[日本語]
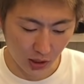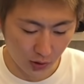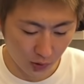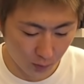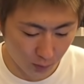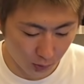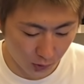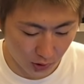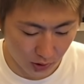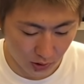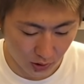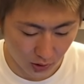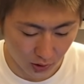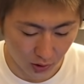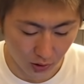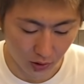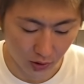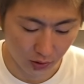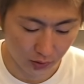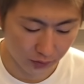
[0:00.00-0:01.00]
色っぽいやつかな
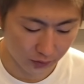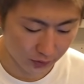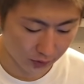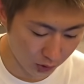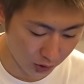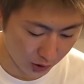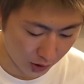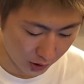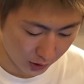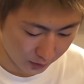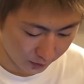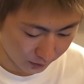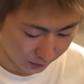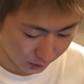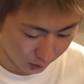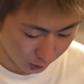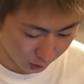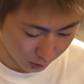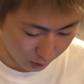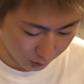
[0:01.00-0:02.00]
かっこいいねこの